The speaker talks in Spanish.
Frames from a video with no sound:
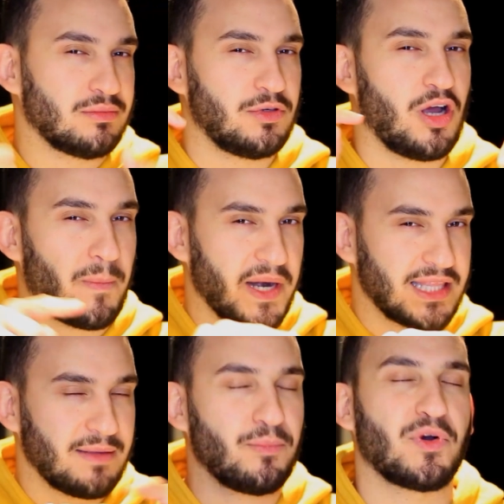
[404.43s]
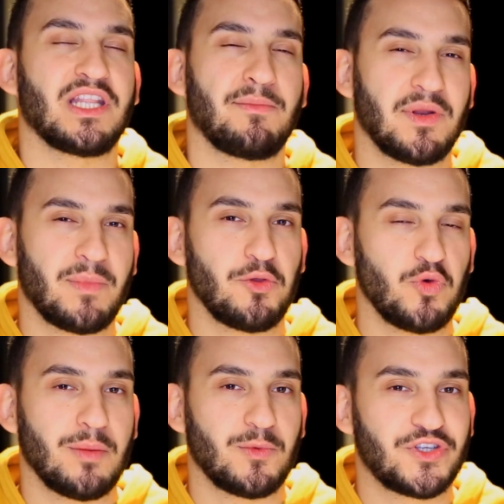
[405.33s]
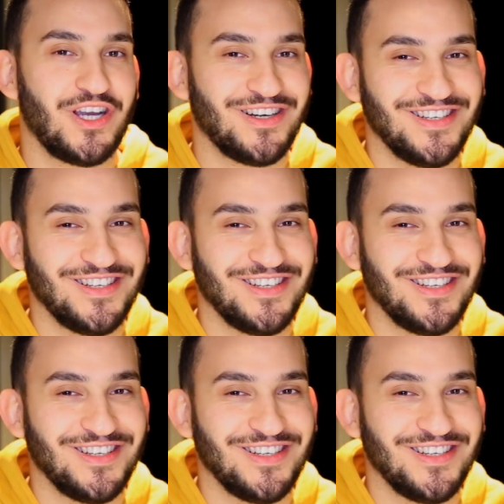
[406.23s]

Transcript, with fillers: Lo apretan porque también me ayuda mucho.